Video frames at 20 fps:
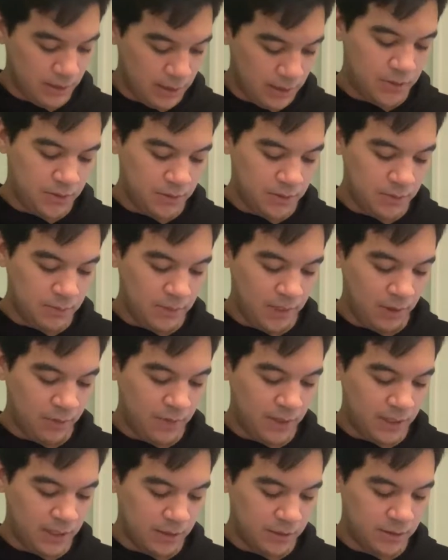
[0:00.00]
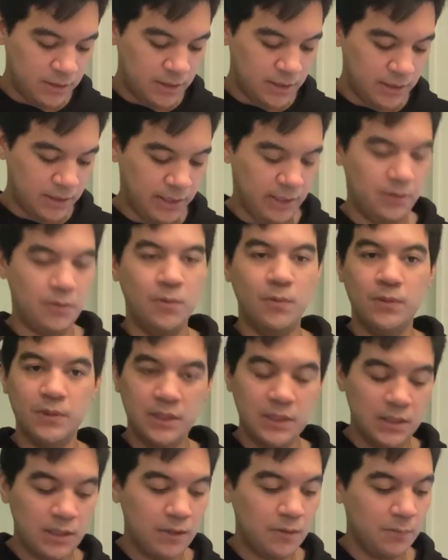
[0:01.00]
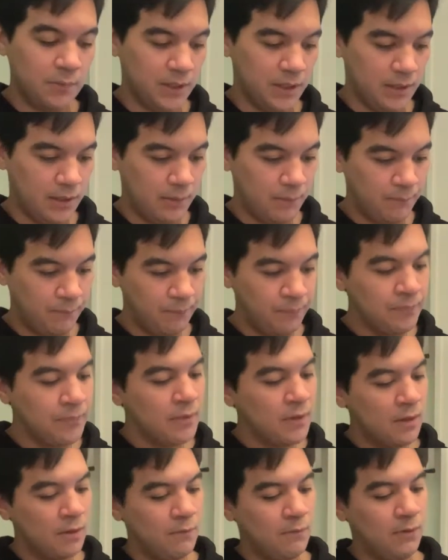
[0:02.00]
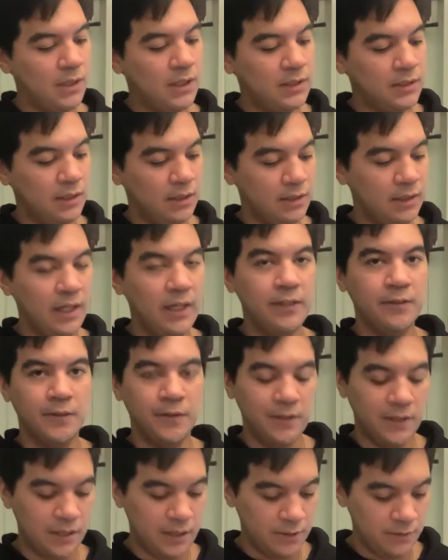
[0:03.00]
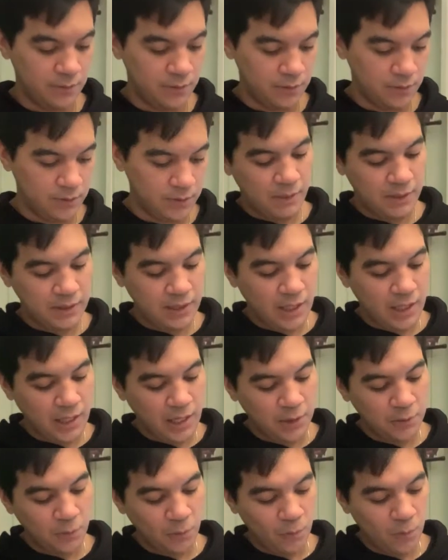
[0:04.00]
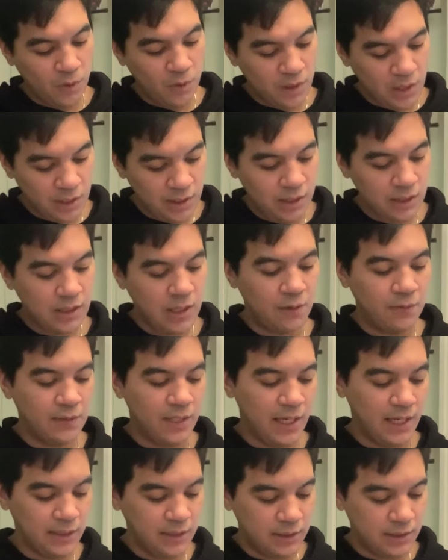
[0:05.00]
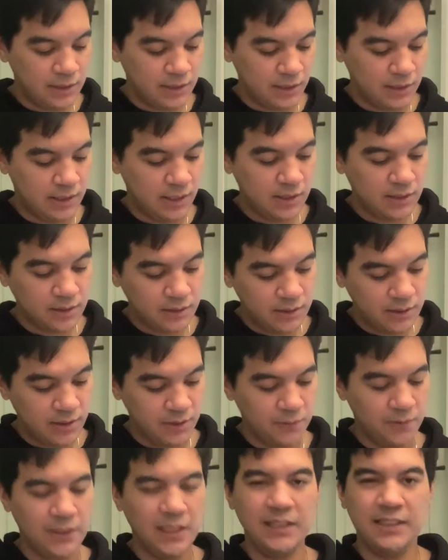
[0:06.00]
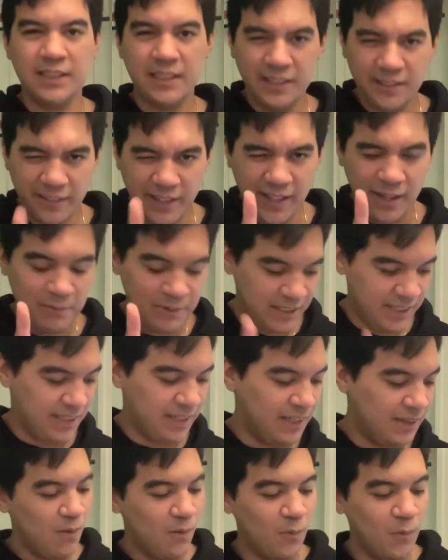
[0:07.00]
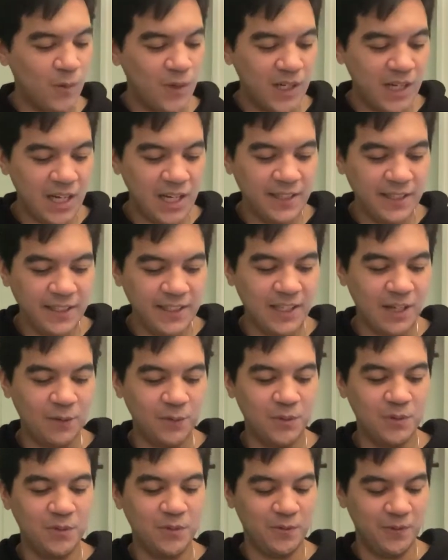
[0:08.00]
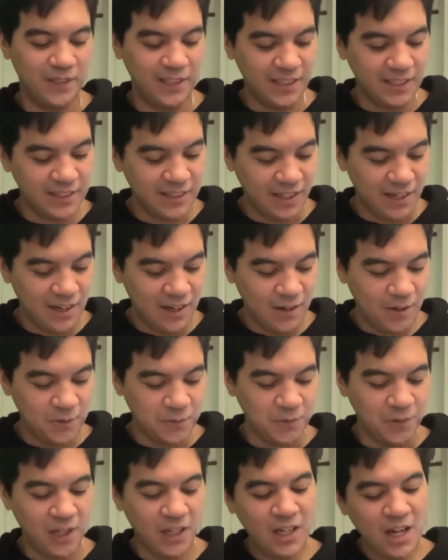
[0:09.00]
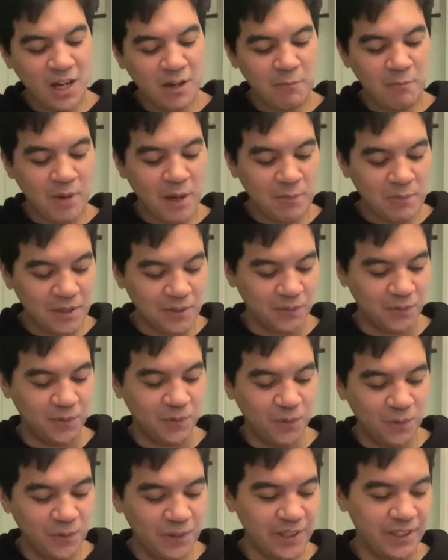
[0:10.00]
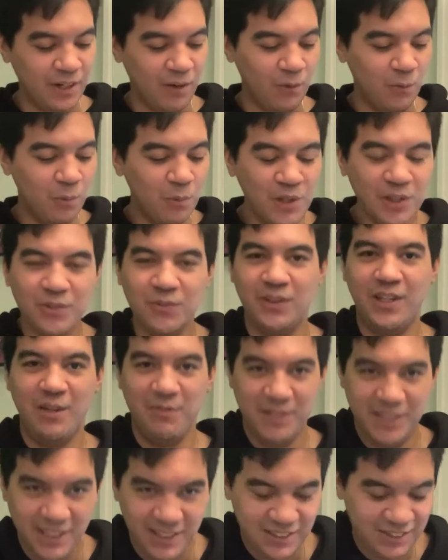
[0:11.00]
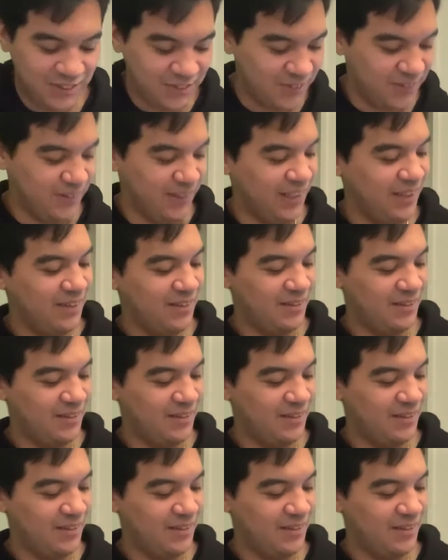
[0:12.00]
が。一つ目は俺が食ったんだから当然だろ、みたいな。分かった耐えろよカカロットまたあのおっかない顔に変身してガスってのをやっつけてくれみたいなおっかない顔ってのは何だわがままの極意だ覚えとけみたいなちょっとね